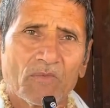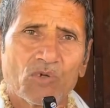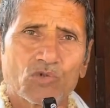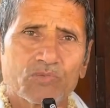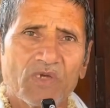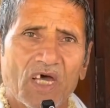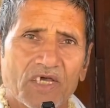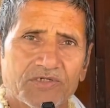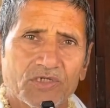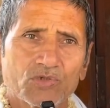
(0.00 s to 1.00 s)
फिर उसमें
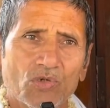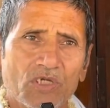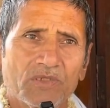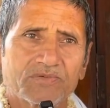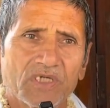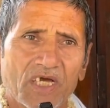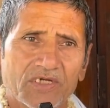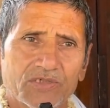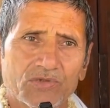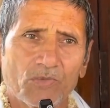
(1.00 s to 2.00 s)
अष्ट जो लीव्स हैं
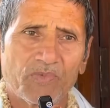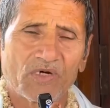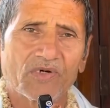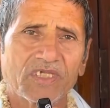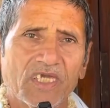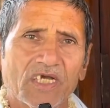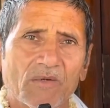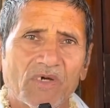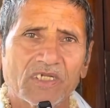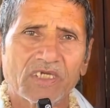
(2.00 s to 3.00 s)
अष्ट जो पंखड़ी हैं
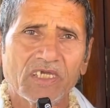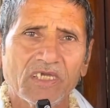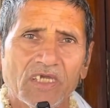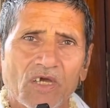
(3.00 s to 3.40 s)
कमल की